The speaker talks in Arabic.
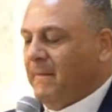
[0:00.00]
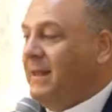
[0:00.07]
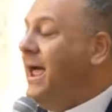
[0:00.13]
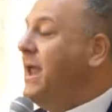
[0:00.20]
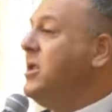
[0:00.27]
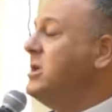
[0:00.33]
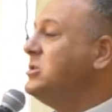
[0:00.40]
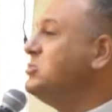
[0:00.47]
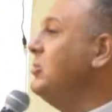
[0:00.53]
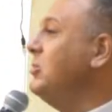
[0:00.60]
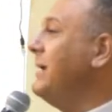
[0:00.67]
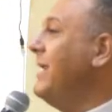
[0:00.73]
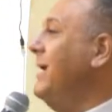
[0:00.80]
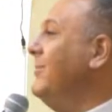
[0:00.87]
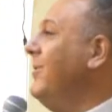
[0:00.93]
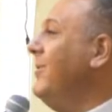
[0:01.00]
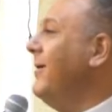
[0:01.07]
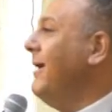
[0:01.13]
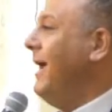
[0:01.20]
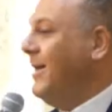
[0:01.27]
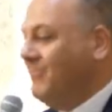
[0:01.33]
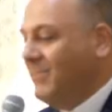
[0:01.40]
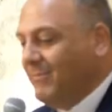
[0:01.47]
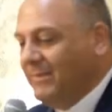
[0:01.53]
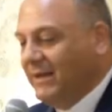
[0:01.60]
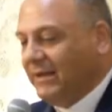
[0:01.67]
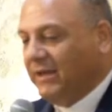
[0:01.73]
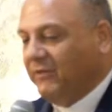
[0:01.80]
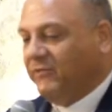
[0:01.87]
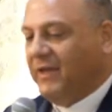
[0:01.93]
لان يسوع كان عباره عن
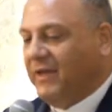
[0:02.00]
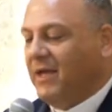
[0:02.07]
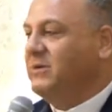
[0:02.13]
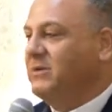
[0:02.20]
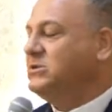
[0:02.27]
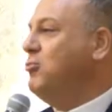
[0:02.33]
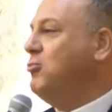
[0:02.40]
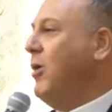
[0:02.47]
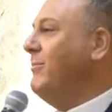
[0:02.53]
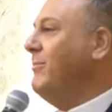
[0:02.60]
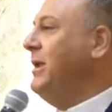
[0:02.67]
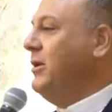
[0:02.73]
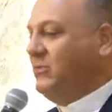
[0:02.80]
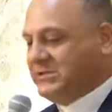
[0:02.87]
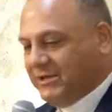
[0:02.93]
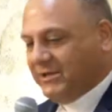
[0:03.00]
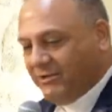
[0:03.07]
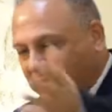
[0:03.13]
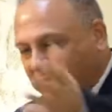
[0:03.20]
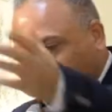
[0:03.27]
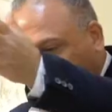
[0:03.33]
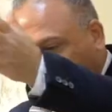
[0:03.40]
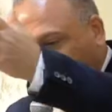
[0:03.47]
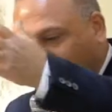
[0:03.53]
مملكه فيها مجموعه من الوزارات